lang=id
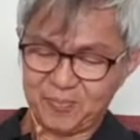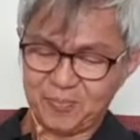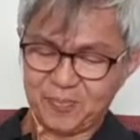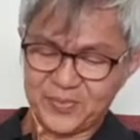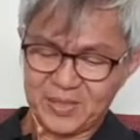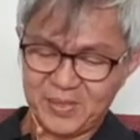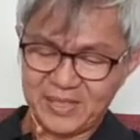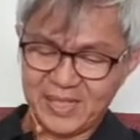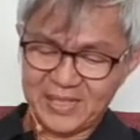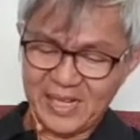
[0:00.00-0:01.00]

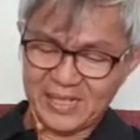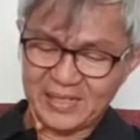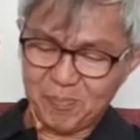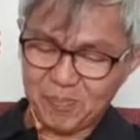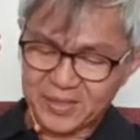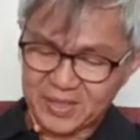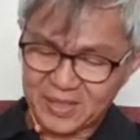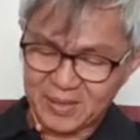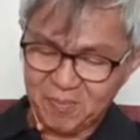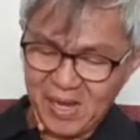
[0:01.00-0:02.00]
sebenarnya adalah
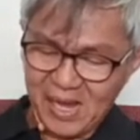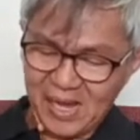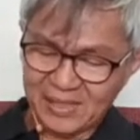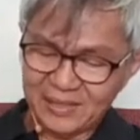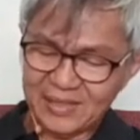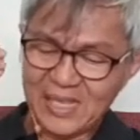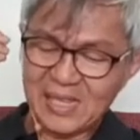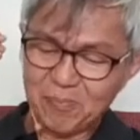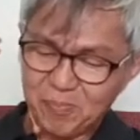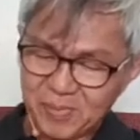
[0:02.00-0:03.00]
persembahan
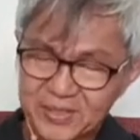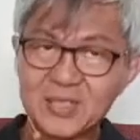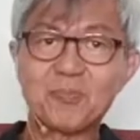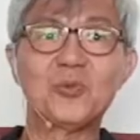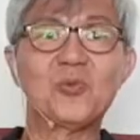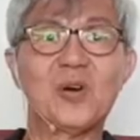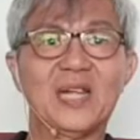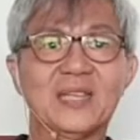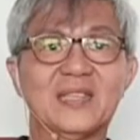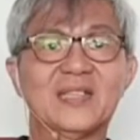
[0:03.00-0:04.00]
dan persepuluhan.
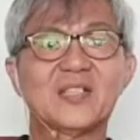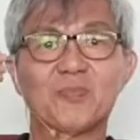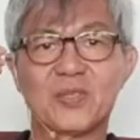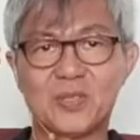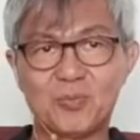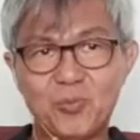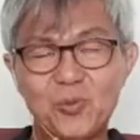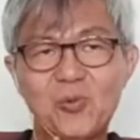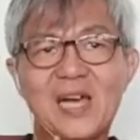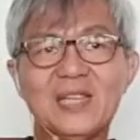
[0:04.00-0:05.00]

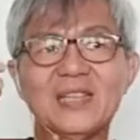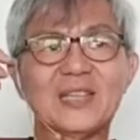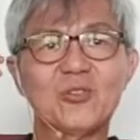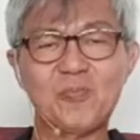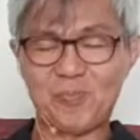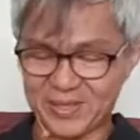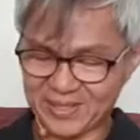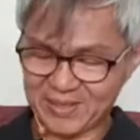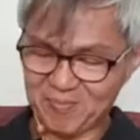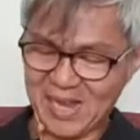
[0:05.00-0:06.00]
Persepuluhan atau
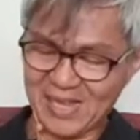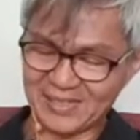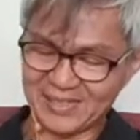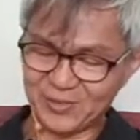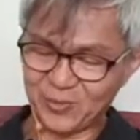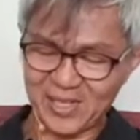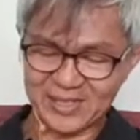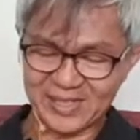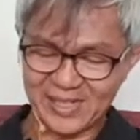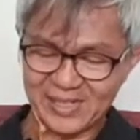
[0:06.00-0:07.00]
persembahan ya saudara ya.